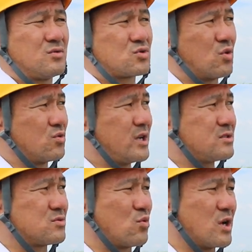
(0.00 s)
そんなや
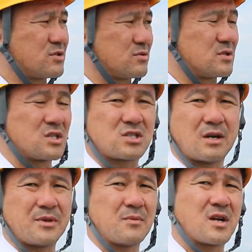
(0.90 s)
つおらんすで
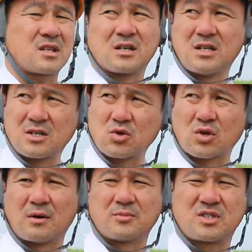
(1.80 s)
調べてもらったら履歴書
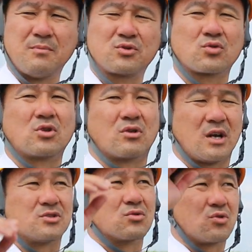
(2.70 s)
とかも全部取ってるか
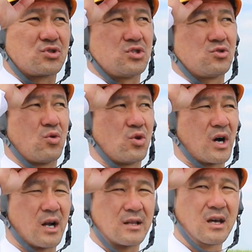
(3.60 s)
ら一応個人情報
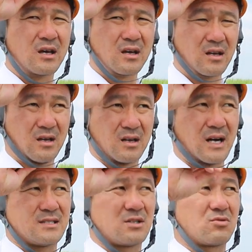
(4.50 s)
だからね
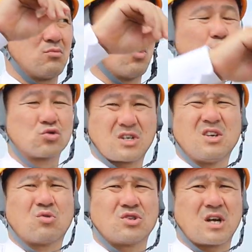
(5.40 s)
会社のもう本当に
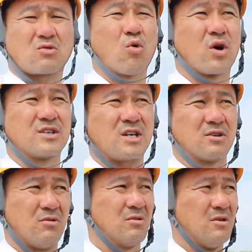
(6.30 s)
金庫にちゃんと保管してあ
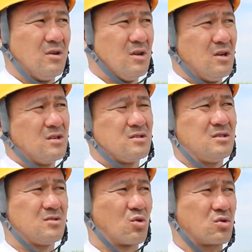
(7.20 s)
るよ
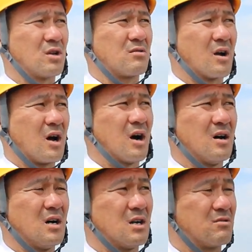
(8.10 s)
に取ってるか
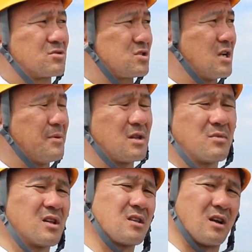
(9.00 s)
らあの調べて
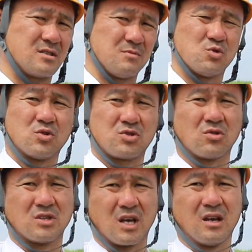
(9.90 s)
もらったらジムの
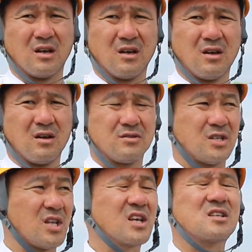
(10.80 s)
人にね出
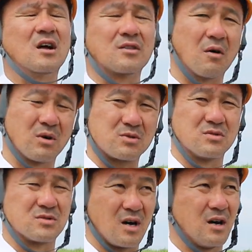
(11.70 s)
てきたんだわそ
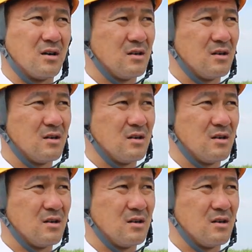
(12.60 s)
いつが